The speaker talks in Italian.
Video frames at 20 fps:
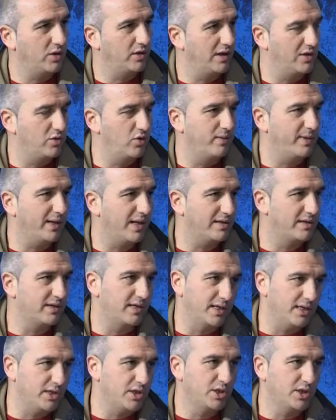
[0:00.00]
del
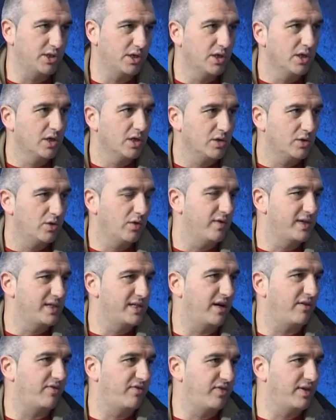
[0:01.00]
2013 dove
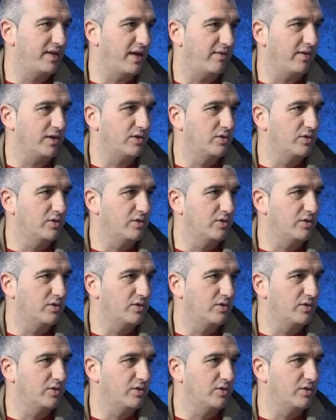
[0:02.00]
si affidava